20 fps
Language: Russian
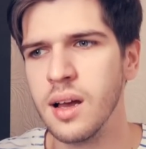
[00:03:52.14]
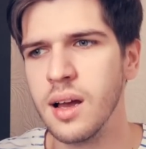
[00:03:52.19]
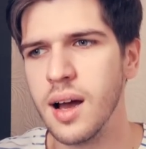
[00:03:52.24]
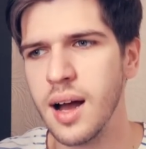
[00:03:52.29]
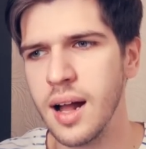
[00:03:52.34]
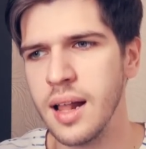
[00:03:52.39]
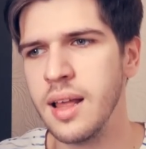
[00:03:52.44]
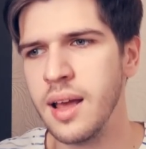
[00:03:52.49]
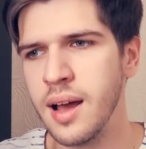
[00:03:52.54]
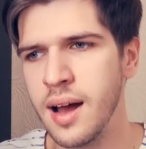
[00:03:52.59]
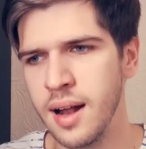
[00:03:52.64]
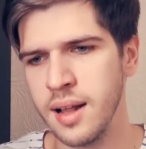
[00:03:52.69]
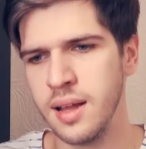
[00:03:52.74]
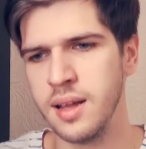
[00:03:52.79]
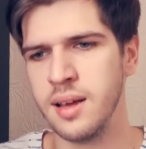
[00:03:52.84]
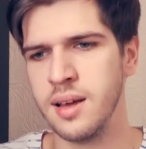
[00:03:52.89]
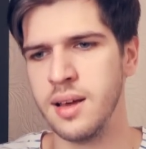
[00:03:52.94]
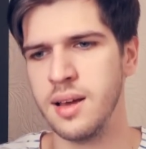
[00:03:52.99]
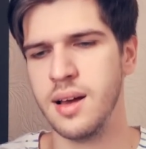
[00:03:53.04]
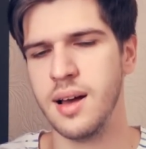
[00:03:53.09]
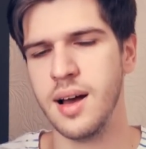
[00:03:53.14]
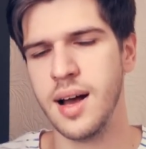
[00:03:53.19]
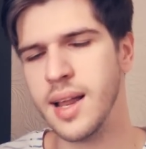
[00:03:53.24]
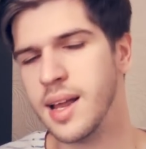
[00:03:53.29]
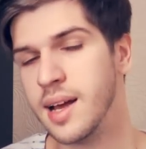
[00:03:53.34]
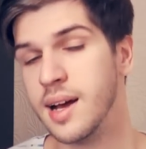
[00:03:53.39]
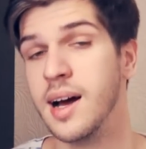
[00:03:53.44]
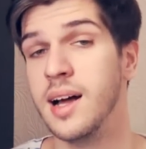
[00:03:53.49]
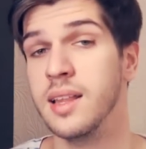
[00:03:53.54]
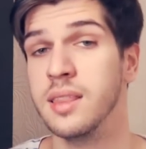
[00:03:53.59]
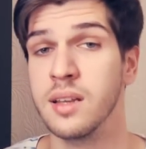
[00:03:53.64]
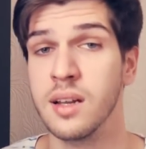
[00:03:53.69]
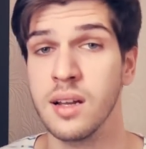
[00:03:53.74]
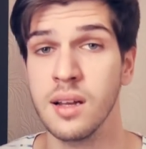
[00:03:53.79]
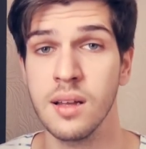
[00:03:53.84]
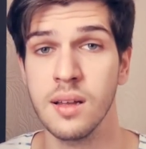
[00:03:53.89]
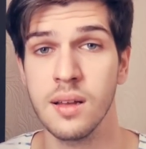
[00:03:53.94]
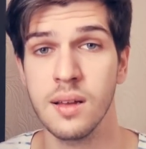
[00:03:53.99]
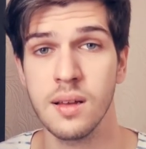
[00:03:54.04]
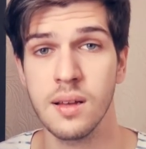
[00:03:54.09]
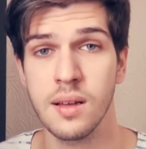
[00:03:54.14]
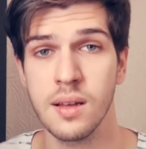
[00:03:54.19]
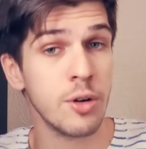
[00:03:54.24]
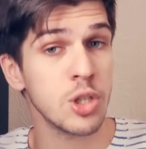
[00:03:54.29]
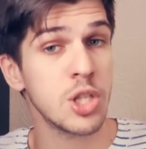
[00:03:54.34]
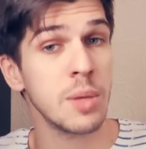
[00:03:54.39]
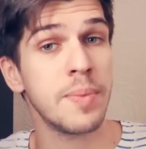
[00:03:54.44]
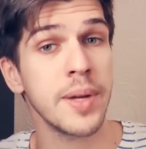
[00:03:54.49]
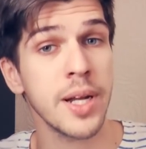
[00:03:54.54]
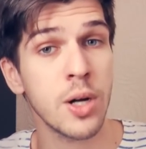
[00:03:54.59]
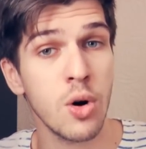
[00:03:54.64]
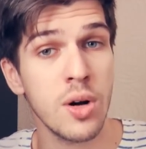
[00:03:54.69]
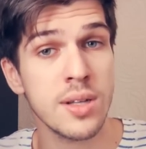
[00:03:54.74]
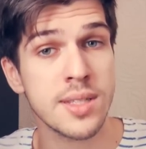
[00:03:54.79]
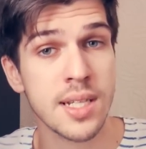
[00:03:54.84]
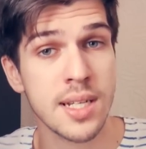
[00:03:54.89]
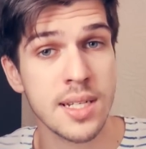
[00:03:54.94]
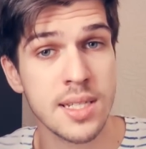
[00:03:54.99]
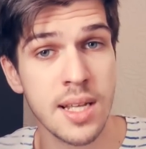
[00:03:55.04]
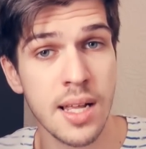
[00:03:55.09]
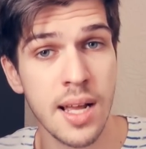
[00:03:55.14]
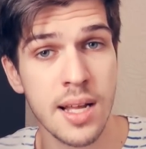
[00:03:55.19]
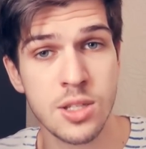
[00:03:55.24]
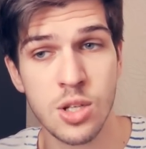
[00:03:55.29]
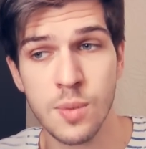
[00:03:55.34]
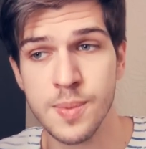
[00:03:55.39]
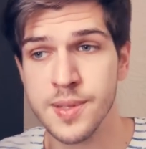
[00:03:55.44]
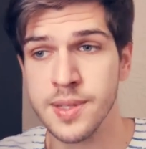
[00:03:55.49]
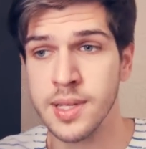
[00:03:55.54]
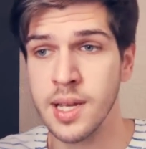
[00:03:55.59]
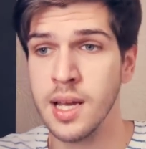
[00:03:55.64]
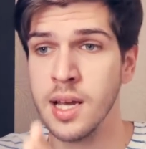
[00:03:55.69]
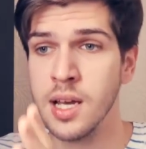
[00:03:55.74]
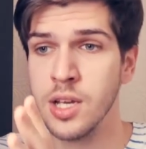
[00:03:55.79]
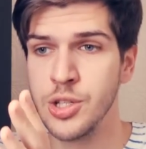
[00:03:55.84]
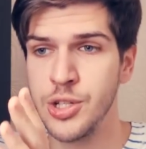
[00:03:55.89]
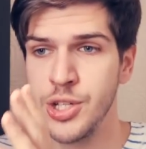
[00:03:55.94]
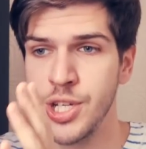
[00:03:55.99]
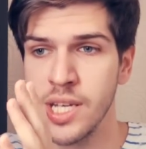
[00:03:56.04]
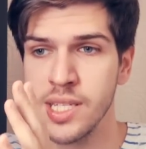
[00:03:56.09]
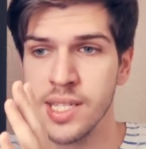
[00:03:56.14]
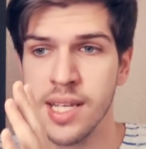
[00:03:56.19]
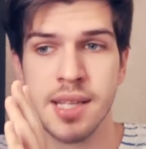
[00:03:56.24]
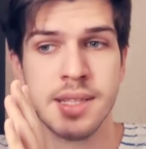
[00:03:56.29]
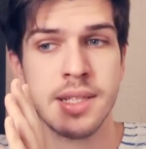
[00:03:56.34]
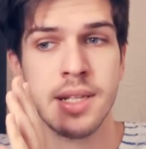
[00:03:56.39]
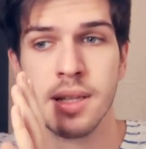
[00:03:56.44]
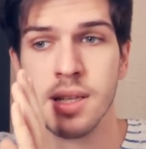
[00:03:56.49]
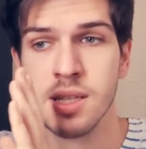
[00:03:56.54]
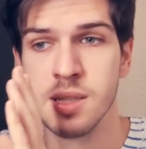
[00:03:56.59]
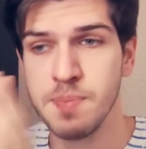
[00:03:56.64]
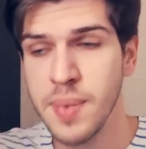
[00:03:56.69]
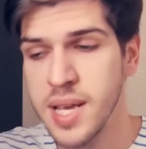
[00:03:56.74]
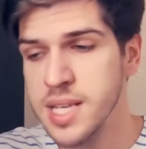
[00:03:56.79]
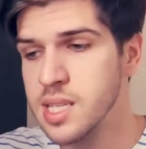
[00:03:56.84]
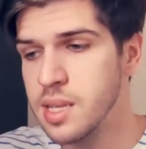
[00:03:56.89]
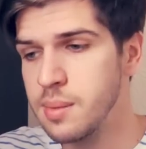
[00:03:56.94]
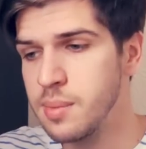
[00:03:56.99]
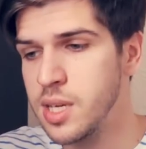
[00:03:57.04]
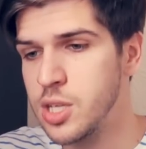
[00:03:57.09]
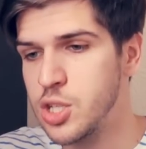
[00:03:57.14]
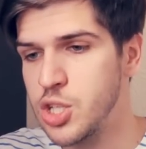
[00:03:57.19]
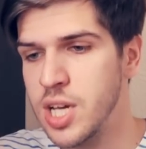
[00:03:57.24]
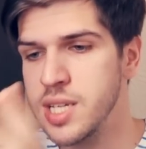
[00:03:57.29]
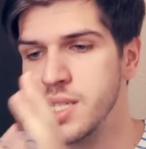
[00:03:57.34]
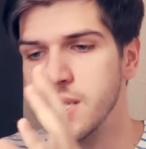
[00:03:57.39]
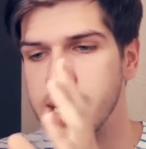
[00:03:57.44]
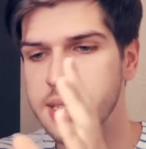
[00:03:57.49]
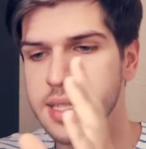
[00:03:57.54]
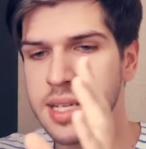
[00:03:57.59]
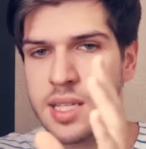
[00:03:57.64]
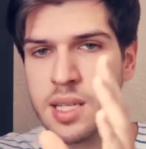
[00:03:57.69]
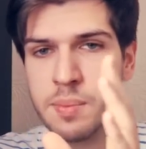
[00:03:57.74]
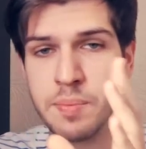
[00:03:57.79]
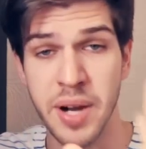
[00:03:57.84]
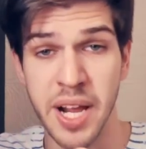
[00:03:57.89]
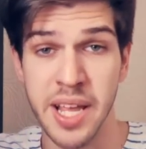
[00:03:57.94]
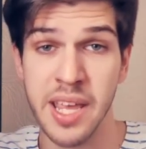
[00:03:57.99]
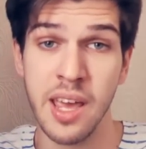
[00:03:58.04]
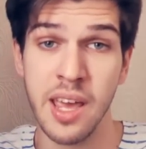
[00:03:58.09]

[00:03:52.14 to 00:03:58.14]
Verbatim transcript: Али, Али, Алехандро? Вот и приходится разделять, собственно, часть концерта с песнями, часть концерта про